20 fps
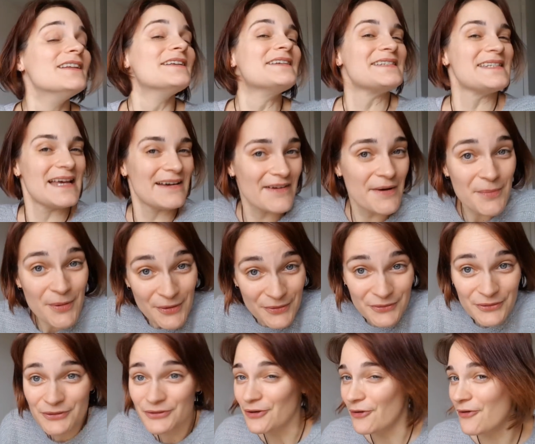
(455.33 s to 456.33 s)
Ça va prendre
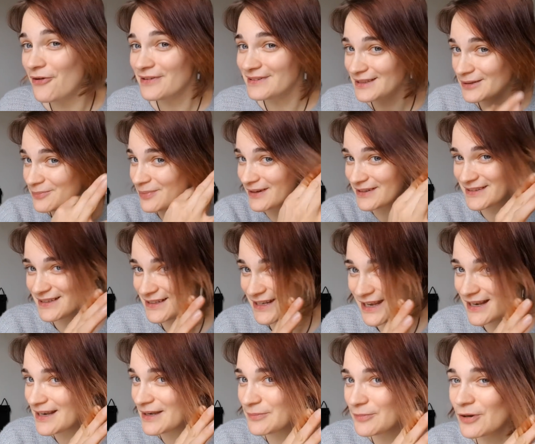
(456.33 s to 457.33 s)
du temps, cette partie-là
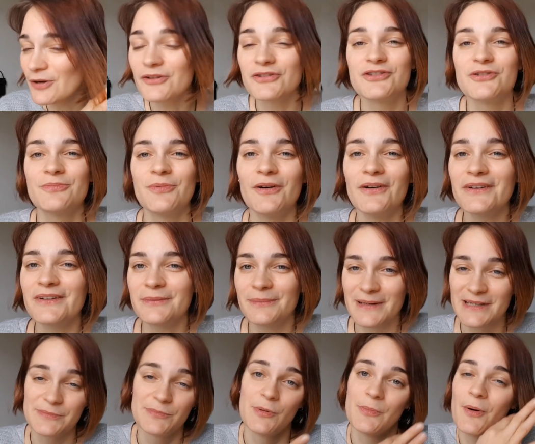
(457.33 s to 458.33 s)
elle est morte je pense, mais
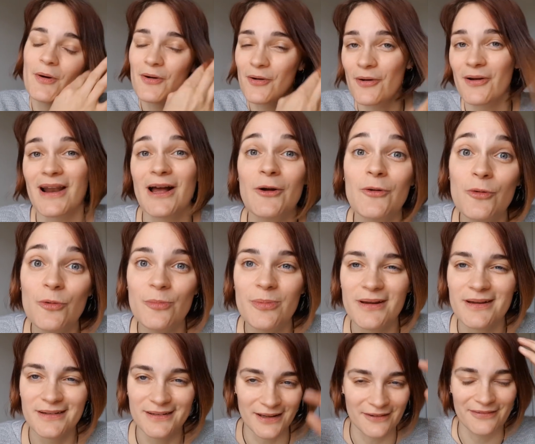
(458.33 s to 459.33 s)
je peux pas encore la
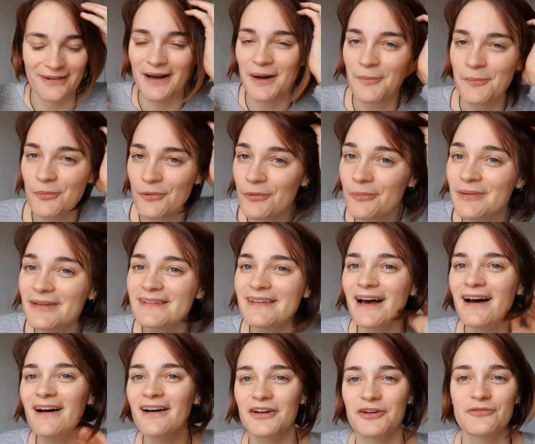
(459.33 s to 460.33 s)
couper, ça ferait un peu
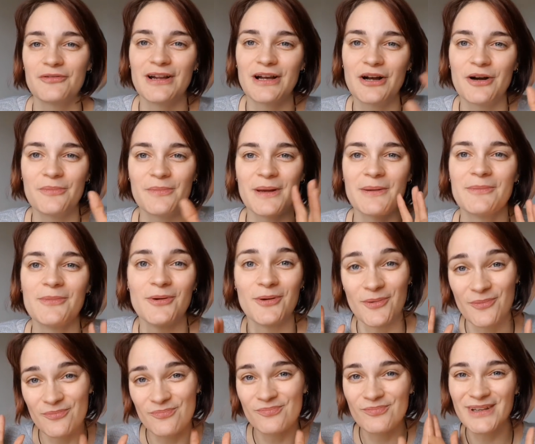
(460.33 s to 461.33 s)
bizarre. Je voulais quand même euh,
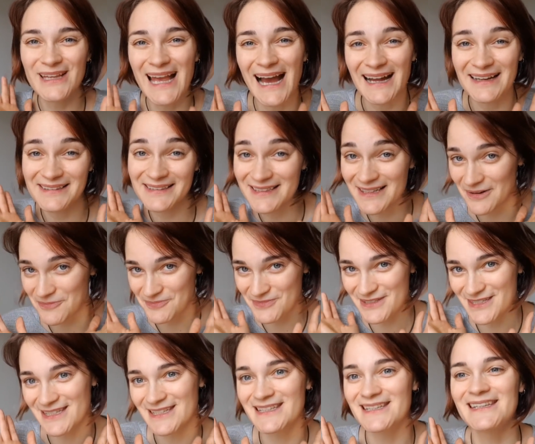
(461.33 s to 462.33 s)
garder un
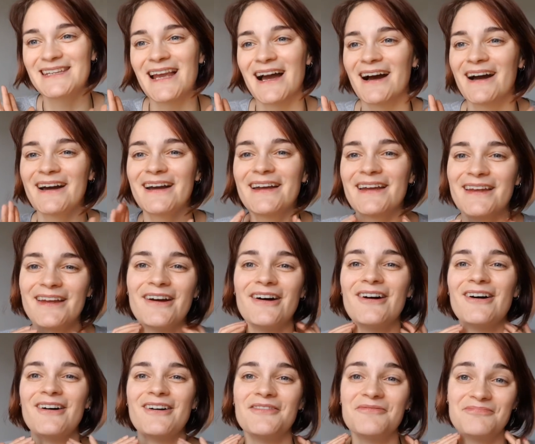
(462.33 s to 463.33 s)
petit carré
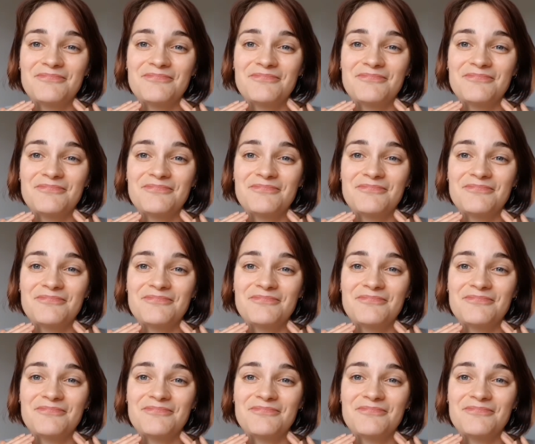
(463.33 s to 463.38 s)
euh,